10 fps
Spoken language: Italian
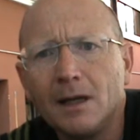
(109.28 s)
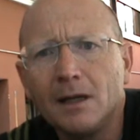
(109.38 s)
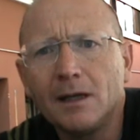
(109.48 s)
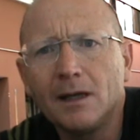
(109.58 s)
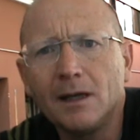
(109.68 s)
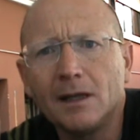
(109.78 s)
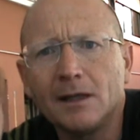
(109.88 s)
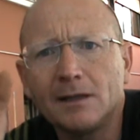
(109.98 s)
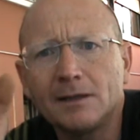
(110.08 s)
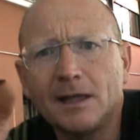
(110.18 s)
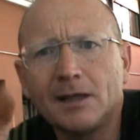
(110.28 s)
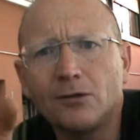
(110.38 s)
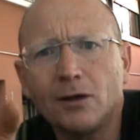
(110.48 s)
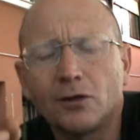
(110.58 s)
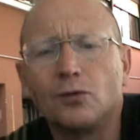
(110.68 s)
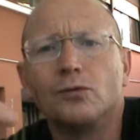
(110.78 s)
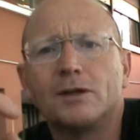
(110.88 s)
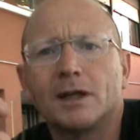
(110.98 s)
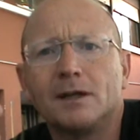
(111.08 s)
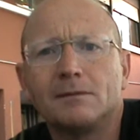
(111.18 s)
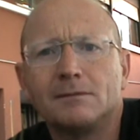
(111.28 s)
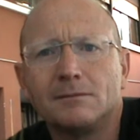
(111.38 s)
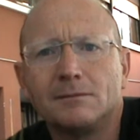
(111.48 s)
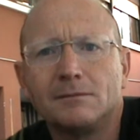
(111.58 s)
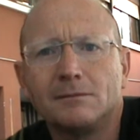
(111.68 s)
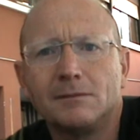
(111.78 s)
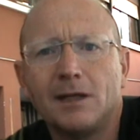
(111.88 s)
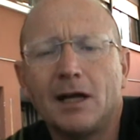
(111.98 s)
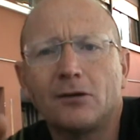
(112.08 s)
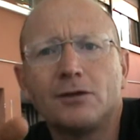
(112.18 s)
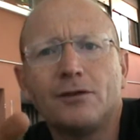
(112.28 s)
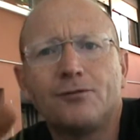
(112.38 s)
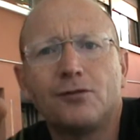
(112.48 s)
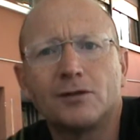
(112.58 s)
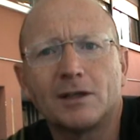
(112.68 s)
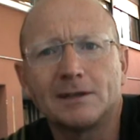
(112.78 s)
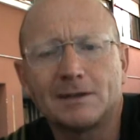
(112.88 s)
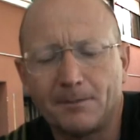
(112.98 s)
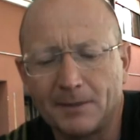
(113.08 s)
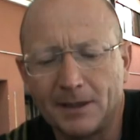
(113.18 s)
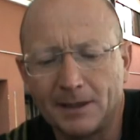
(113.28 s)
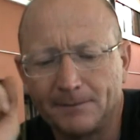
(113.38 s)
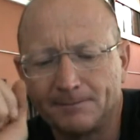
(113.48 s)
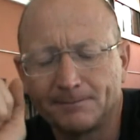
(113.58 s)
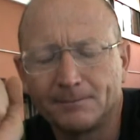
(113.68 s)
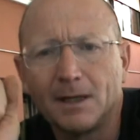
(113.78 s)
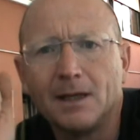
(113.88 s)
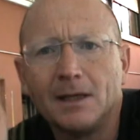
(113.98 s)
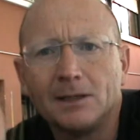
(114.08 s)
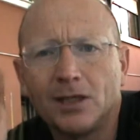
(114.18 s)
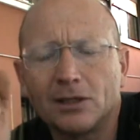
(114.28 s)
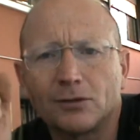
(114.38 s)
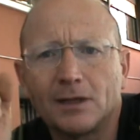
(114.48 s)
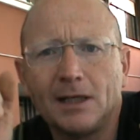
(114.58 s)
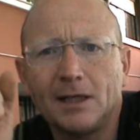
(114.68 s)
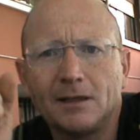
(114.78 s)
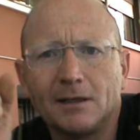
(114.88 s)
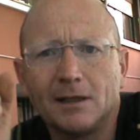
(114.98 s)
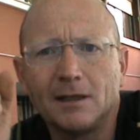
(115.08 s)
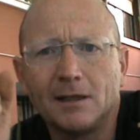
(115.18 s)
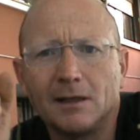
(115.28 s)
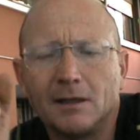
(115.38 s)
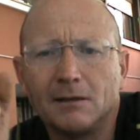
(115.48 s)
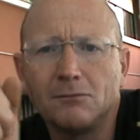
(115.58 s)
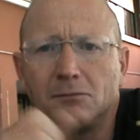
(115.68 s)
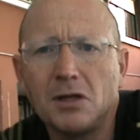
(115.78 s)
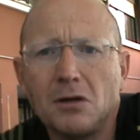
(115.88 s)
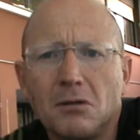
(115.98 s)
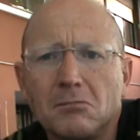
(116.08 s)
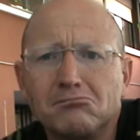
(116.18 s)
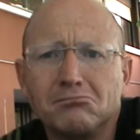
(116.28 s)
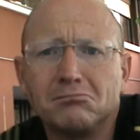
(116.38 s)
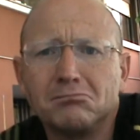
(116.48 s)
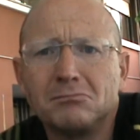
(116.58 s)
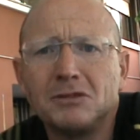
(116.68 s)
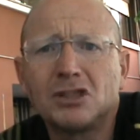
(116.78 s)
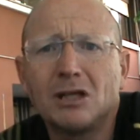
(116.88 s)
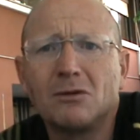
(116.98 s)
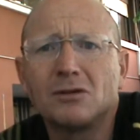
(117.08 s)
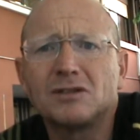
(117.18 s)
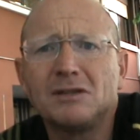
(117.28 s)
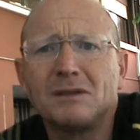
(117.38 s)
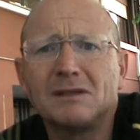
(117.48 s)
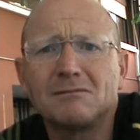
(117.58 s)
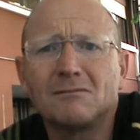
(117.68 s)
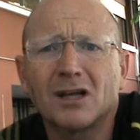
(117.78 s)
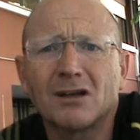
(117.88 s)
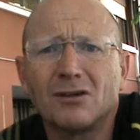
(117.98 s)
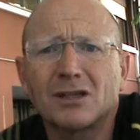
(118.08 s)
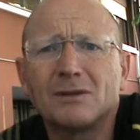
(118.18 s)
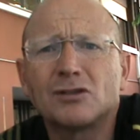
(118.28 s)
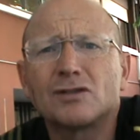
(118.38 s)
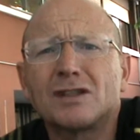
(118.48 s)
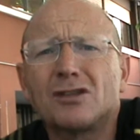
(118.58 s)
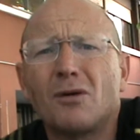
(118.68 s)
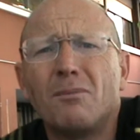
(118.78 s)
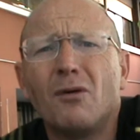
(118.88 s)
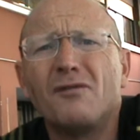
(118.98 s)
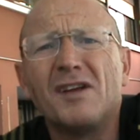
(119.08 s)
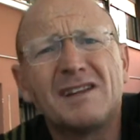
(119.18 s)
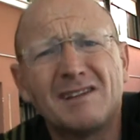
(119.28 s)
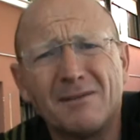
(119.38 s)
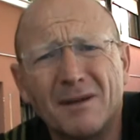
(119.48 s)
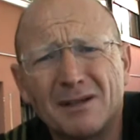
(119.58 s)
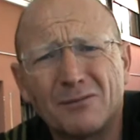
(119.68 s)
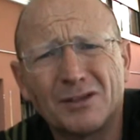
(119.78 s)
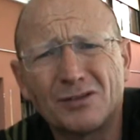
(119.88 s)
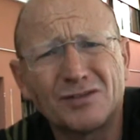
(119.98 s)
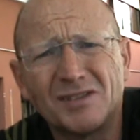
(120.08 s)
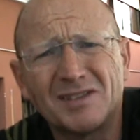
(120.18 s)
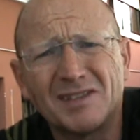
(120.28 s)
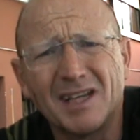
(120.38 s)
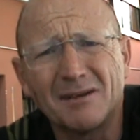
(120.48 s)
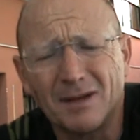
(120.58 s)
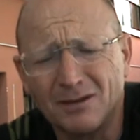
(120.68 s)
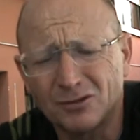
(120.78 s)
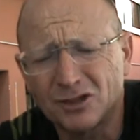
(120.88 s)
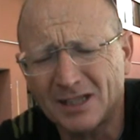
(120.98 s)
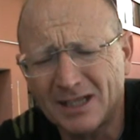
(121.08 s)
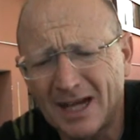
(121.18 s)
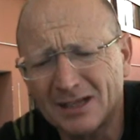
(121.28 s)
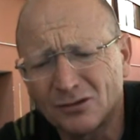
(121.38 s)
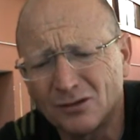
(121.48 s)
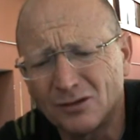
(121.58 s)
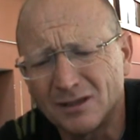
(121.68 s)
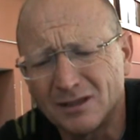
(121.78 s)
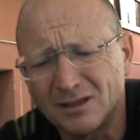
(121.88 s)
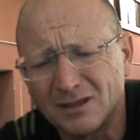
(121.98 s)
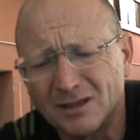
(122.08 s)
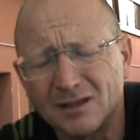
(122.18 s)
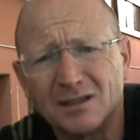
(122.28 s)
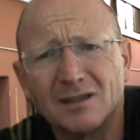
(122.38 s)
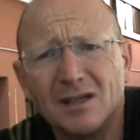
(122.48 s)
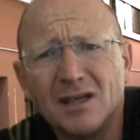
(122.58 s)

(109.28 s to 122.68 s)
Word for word: eh, tendono a chiudere e a non diffondere il sapere. Certo che eh, io diciamo così, mi, qualche volta mi sono sentito un po' vittima di questo sistema. Ho cercato, eh,